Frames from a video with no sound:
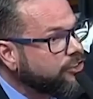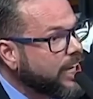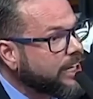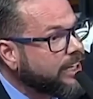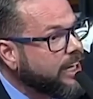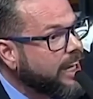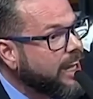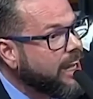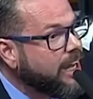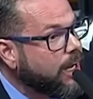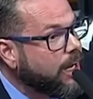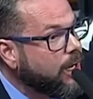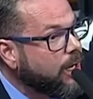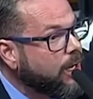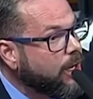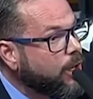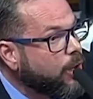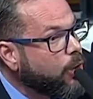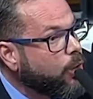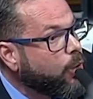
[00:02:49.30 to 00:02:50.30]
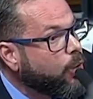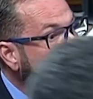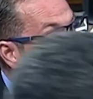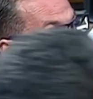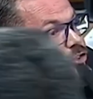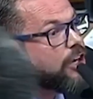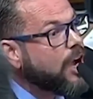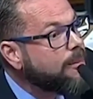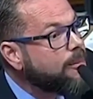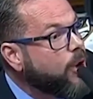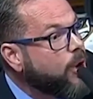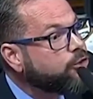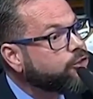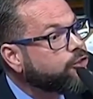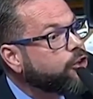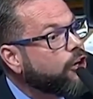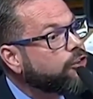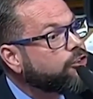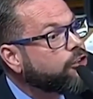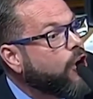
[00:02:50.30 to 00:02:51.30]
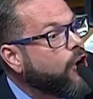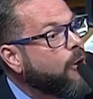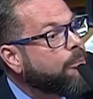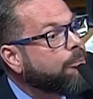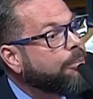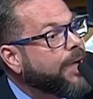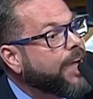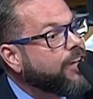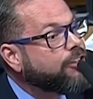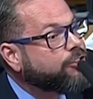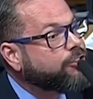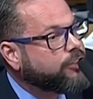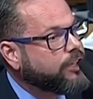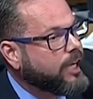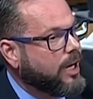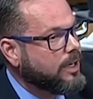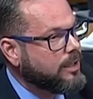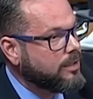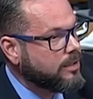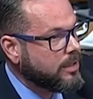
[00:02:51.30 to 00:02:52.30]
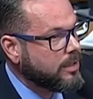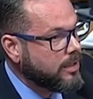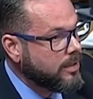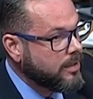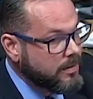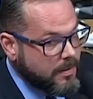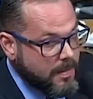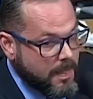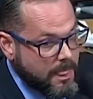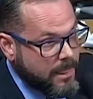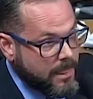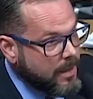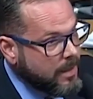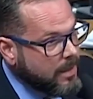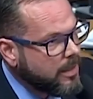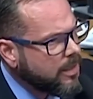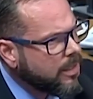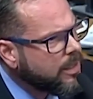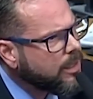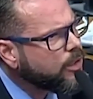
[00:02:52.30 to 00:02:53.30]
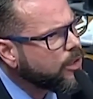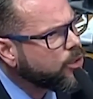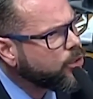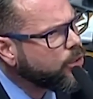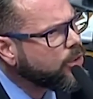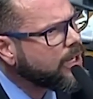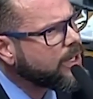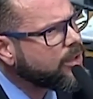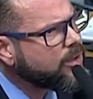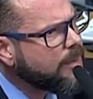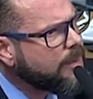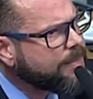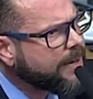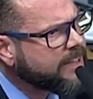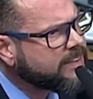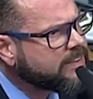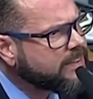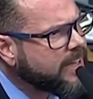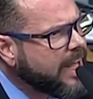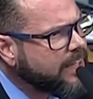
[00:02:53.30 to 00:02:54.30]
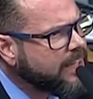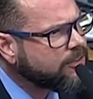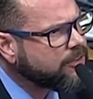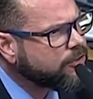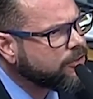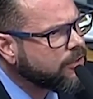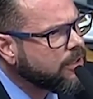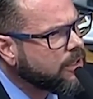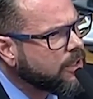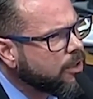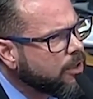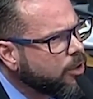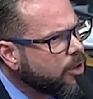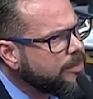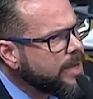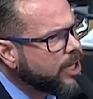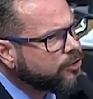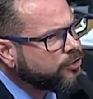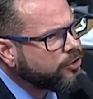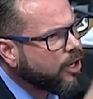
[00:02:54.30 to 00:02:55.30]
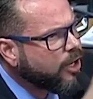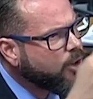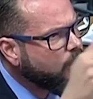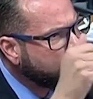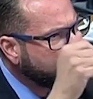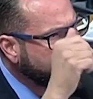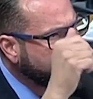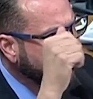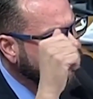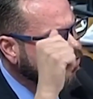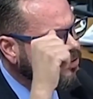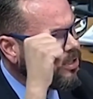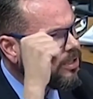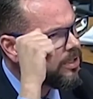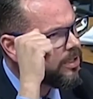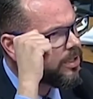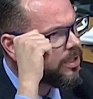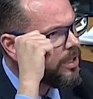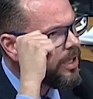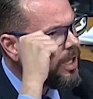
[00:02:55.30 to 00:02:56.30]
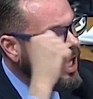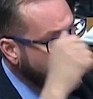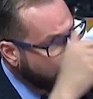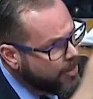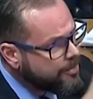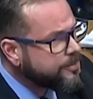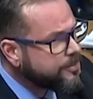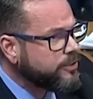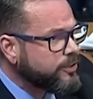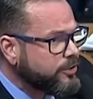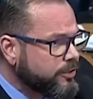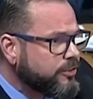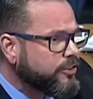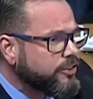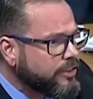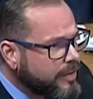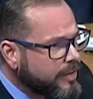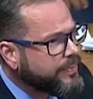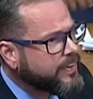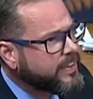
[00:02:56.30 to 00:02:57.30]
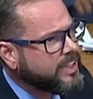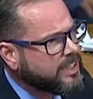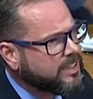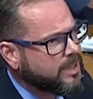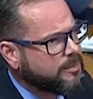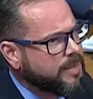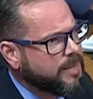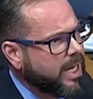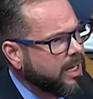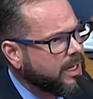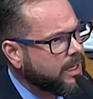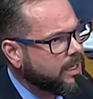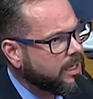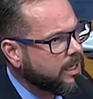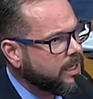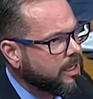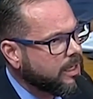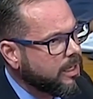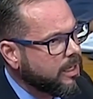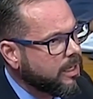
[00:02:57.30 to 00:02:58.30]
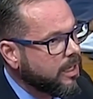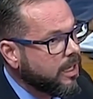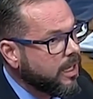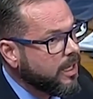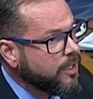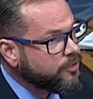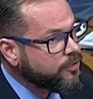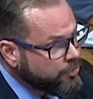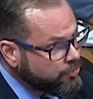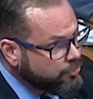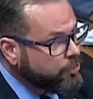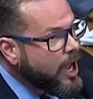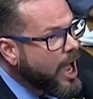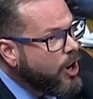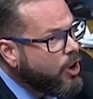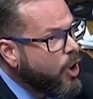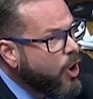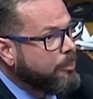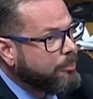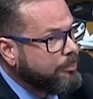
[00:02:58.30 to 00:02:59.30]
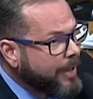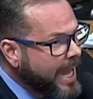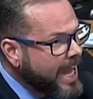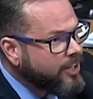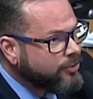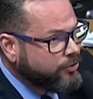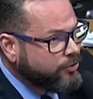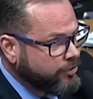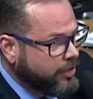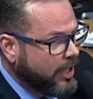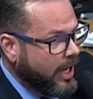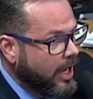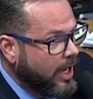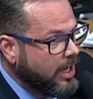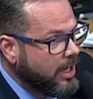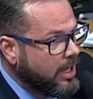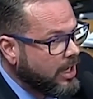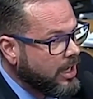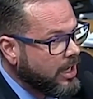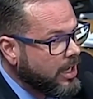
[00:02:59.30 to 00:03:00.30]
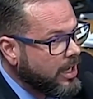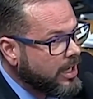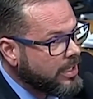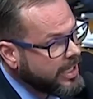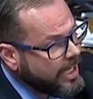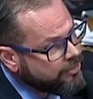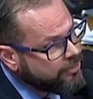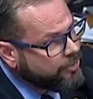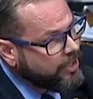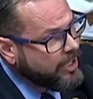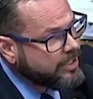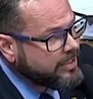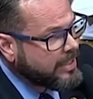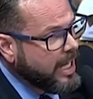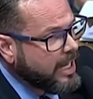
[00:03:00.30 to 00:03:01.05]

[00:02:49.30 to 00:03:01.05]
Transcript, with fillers: hoje aqui, um chamou o senhor de golpista. Lula não é presidente? Como é que o senhor é golpista? Aí eu preciso te defender também. Se o senhor é golpista, quem tinha que